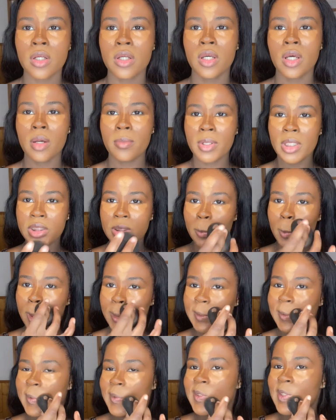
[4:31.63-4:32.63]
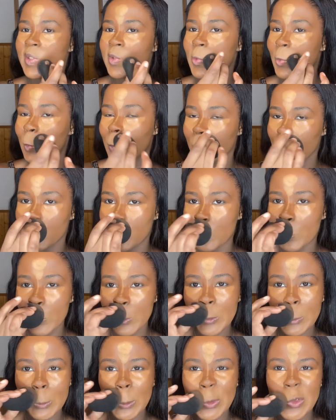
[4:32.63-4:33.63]
Après, c'est pas des sticks de contour,
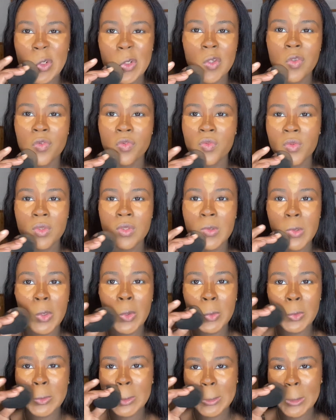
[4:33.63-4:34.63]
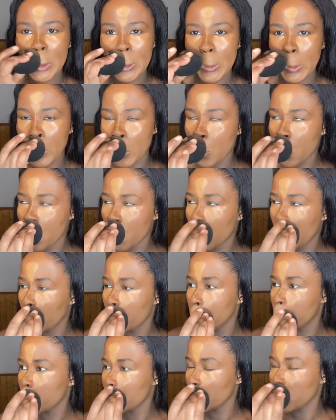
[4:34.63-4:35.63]
c'est des fonds de teint en stick.
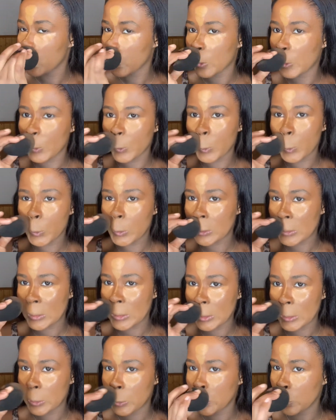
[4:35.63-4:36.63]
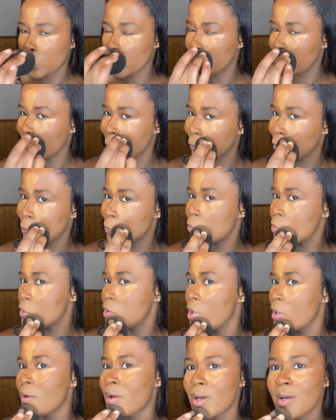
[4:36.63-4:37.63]
Donc, que ça s'estompe
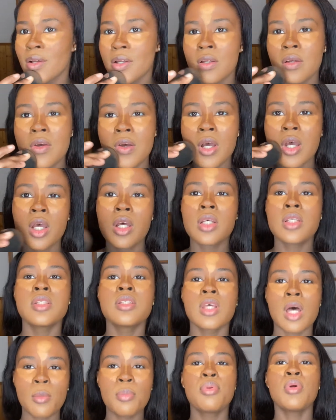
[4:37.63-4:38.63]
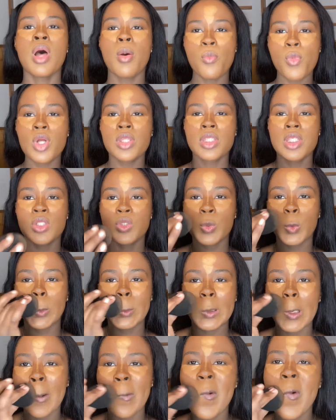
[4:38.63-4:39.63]
bien, c'est un peu la moindre des
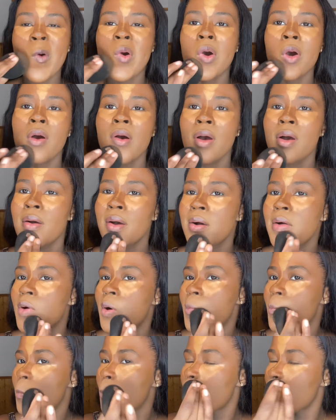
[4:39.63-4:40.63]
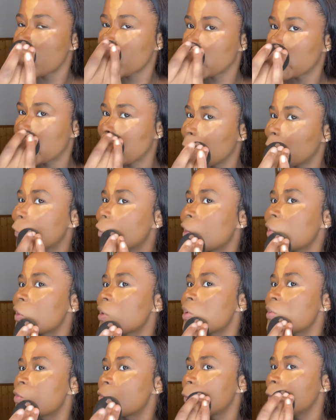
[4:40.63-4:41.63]
choses. Hein. Bon, en tout cas, très
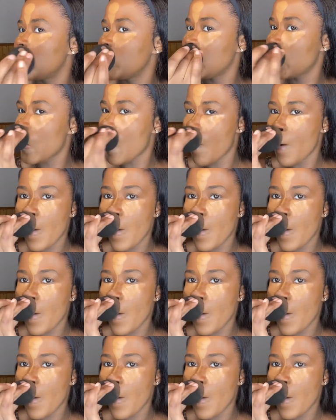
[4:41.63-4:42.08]
très joli.